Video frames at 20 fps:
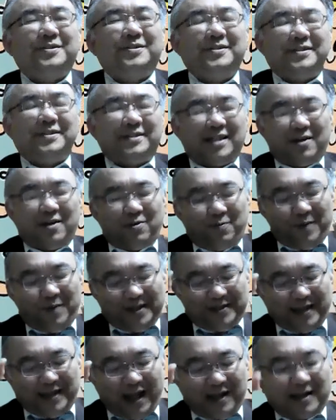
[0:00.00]
靴下を
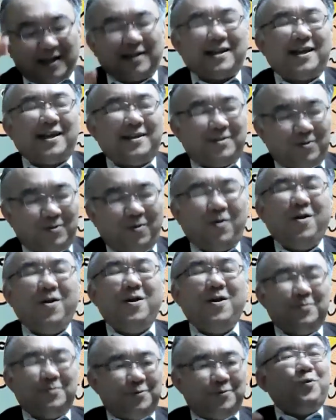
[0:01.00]
まず履かないと
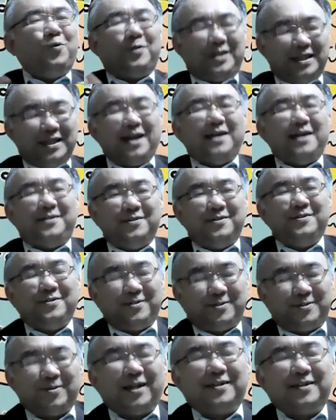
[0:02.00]
服を着ないってい
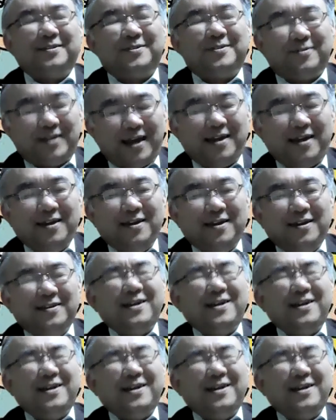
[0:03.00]
う人なんですよね。